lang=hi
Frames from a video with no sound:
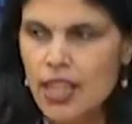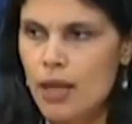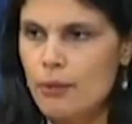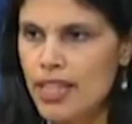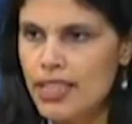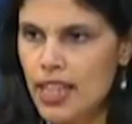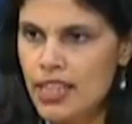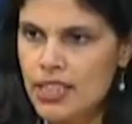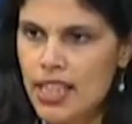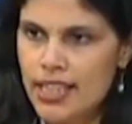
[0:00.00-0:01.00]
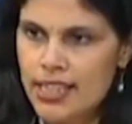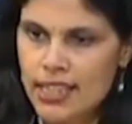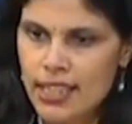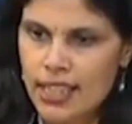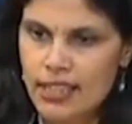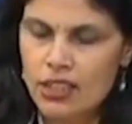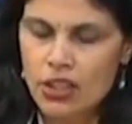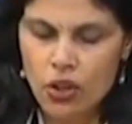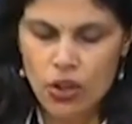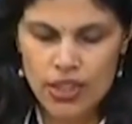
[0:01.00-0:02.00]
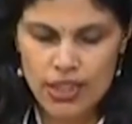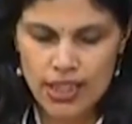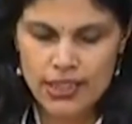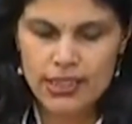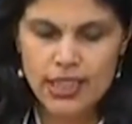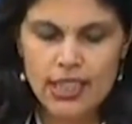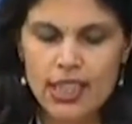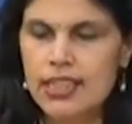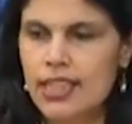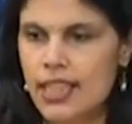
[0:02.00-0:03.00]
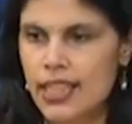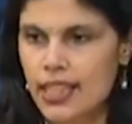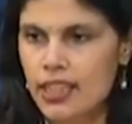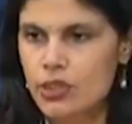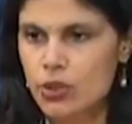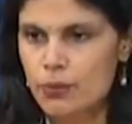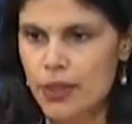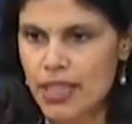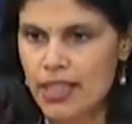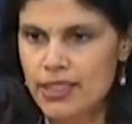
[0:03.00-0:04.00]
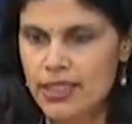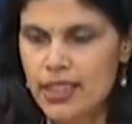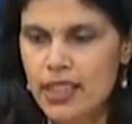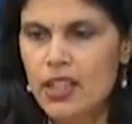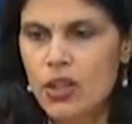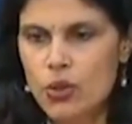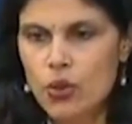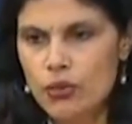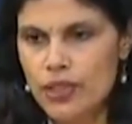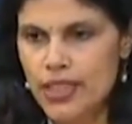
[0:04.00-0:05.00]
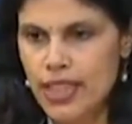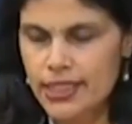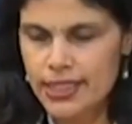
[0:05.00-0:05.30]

हमारी आशा है कि केंद्र और राज्य सरकार के एकजुट प्रयास से कोविड